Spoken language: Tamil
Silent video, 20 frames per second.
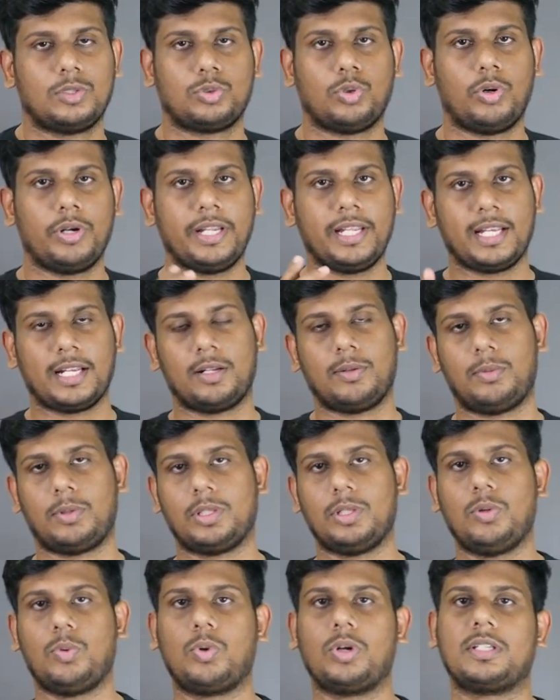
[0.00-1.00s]
ஸோ நீங்களும்
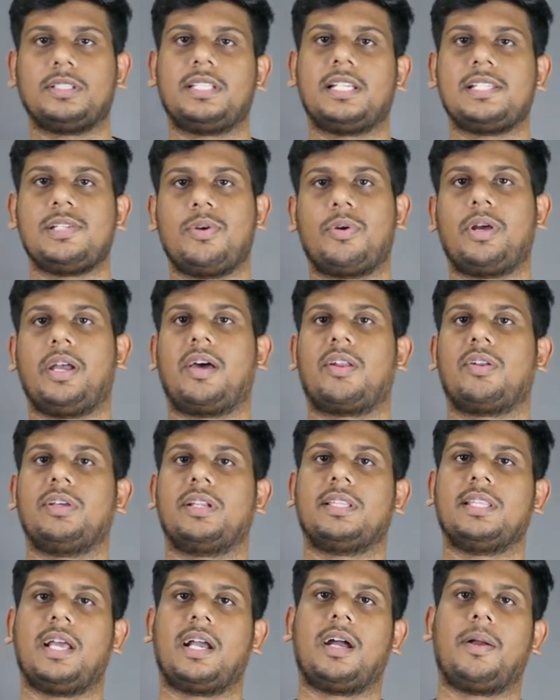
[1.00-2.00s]
வந்து உங்களுக்கு தெரிஞ்சவங்க
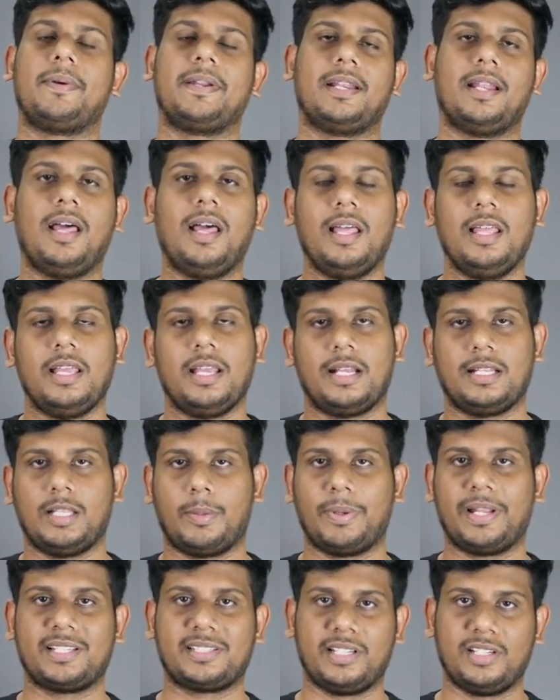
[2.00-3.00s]
யாரும் இருந்தாங்க அப்படின்னா
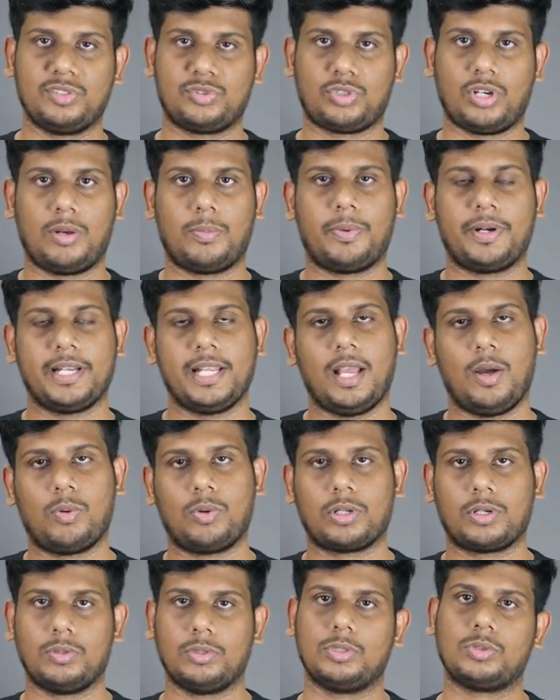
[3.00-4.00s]
இந்த அப்ளிகேஷன் இன்ஸ்டால் பண்ணி
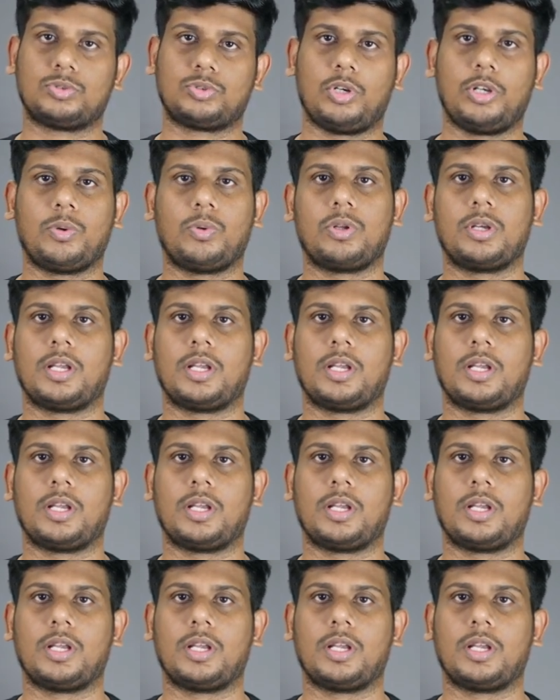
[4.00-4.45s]
அவங்களுக்கு வந்து சொல்லிக்